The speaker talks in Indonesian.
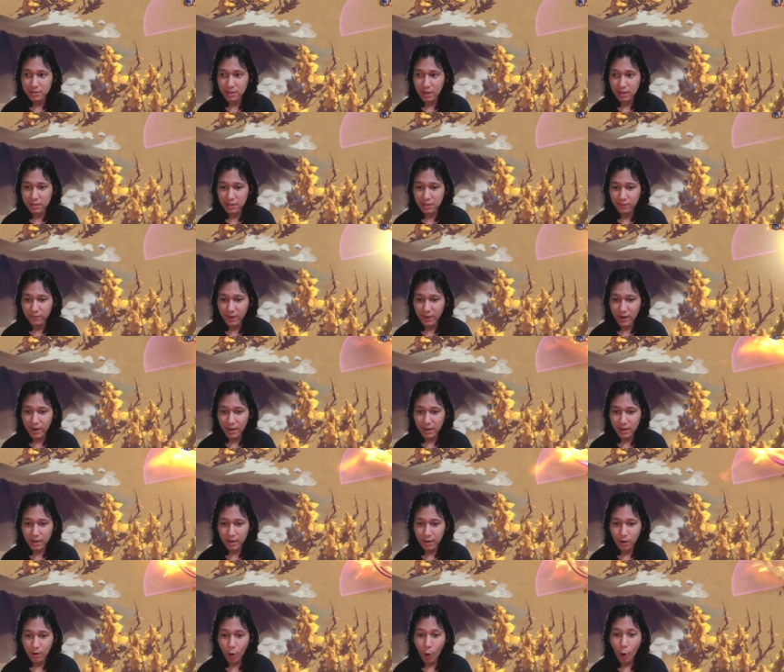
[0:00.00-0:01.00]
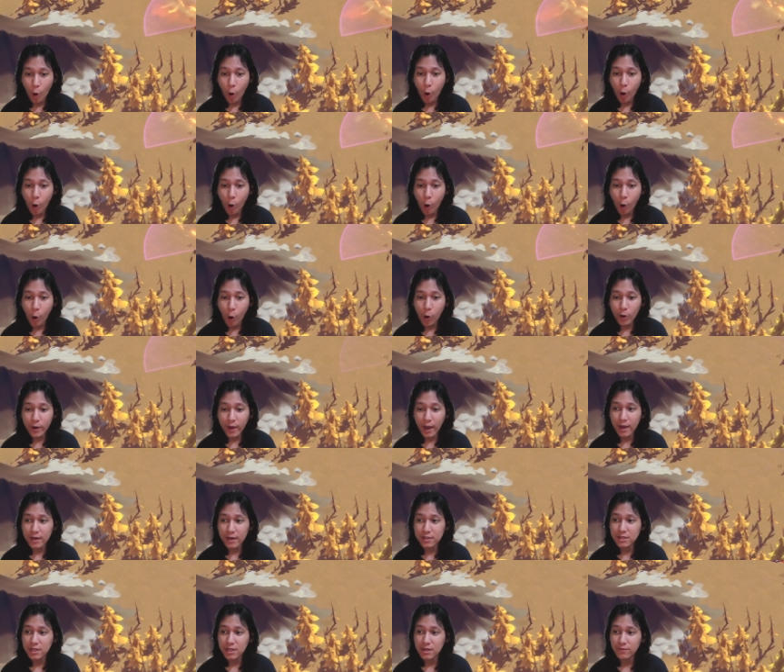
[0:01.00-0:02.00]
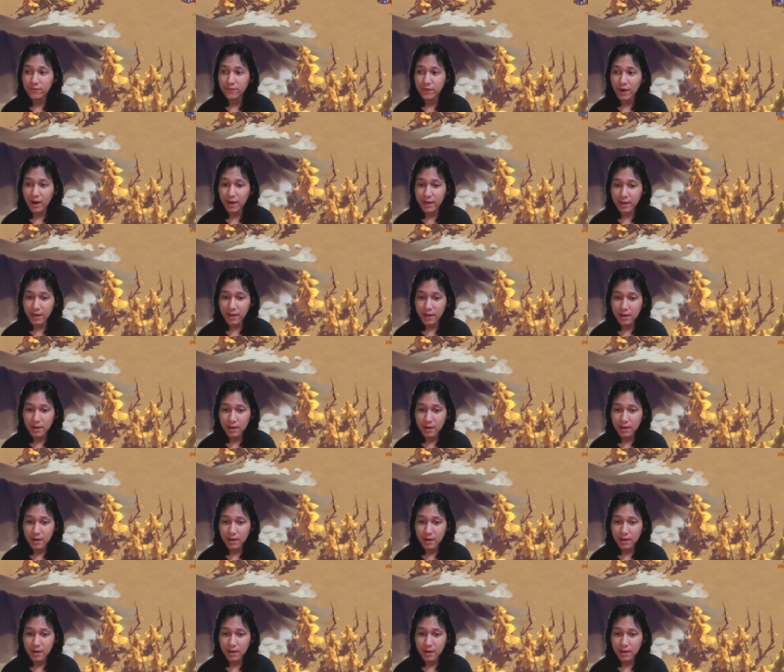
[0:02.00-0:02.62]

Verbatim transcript: artifak. Oke, artifaknya.